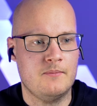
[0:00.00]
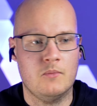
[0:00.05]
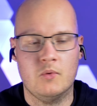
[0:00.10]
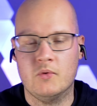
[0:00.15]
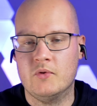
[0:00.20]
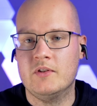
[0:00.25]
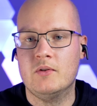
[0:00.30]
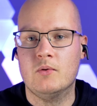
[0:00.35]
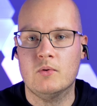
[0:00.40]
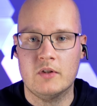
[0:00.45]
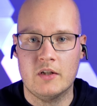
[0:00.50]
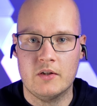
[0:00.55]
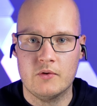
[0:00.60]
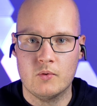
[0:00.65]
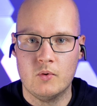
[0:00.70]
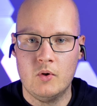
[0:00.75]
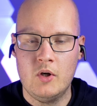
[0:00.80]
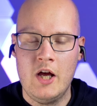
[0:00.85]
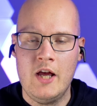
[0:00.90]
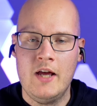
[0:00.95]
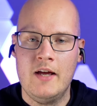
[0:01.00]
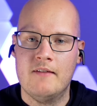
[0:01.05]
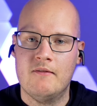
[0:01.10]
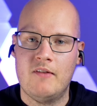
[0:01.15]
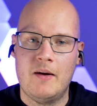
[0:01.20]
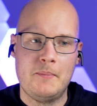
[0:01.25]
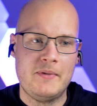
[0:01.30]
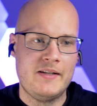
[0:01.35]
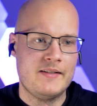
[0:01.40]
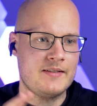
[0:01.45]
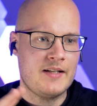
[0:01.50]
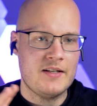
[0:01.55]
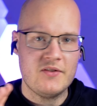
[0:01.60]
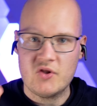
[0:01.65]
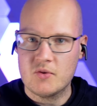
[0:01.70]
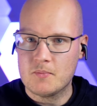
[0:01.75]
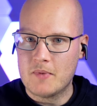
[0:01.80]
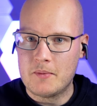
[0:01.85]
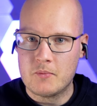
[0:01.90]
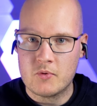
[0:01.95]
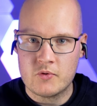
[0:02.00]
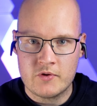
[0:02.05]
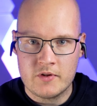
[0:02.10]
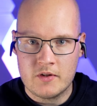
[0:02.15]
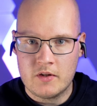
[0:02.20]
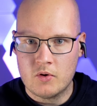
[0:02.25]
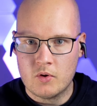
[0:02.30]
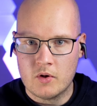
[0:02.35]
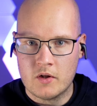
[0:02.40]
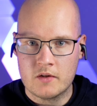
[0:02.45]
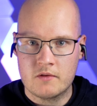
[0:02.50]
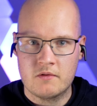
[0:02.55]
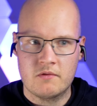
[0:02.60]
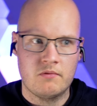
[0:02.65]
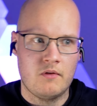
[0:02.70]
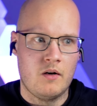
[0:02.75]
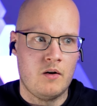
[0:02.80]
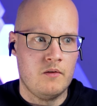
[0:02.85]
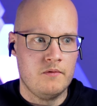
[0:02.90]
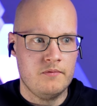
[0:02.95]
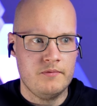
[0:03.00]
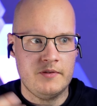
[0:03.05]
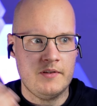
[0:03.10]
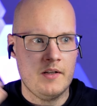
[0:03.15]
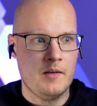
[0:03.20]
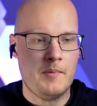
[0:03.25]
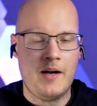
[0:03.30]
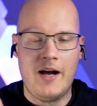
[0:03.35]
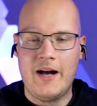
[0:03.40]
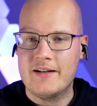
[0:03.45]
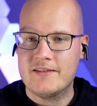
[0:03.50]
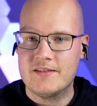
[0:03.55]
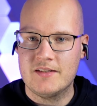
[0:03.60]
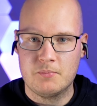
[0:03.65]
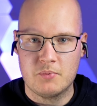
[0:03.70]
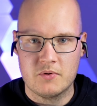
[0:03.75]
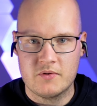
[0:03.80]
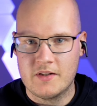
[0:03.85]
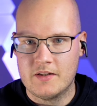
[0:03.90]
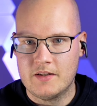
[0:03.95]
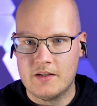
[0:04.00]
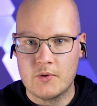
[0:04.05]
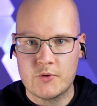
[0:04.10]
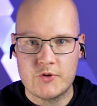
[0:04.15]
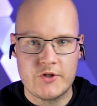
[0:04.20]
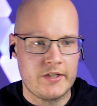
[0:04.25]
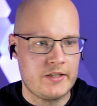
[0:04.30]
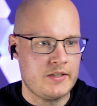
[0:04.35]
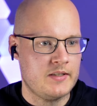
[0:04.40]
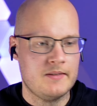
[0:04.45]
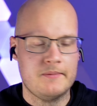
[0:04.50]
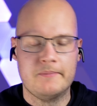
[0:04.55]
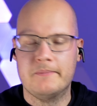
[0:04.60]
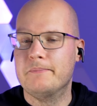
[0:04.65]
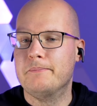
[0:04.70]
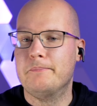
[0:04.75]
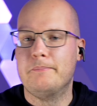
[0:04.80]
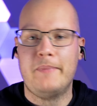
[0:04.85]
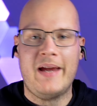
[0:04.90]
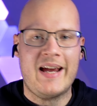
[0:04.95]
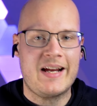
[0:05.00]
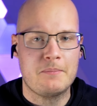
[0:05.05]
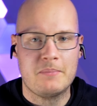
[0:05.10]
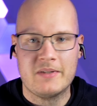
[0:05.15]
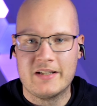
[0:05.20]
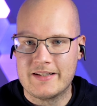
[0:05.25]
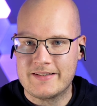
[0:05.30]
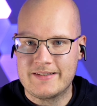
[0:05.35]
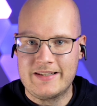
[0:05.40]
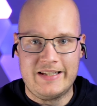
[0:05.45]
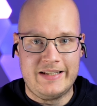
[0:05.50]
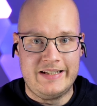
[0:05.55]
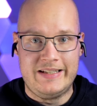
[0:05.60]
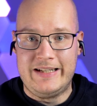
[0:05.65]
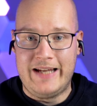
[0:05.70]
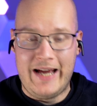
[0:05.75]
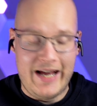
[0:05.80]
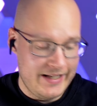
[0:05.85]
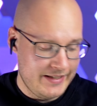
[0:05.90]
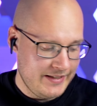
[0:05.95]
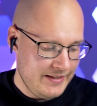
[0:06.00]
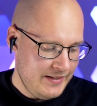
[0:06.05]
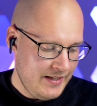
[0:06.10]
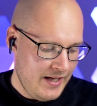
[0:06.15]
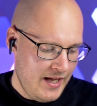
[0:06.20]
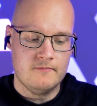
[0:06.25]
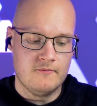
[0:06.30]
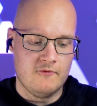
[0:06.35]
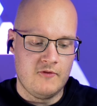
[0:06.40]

Musik oder so. Wenn man jetzt ganz normal Musik hört, auf, ich sag mal, 80% Lautstärke, merkt man das gar nicht.